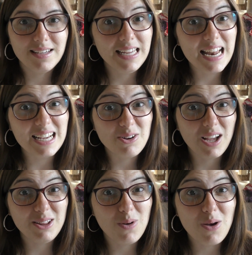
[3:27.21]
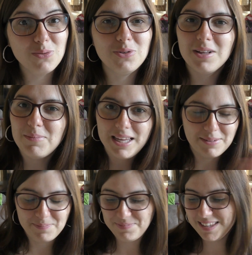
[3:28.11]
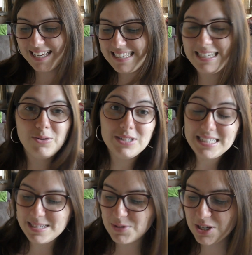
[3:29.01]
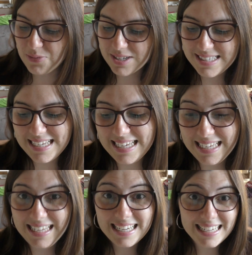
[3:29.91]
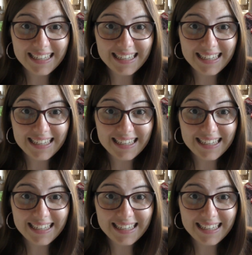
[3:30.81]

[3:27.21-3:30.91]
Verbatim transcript: il a la collerette de la honte !» Non mais, c'est cultissime chez nous, hein. c'est...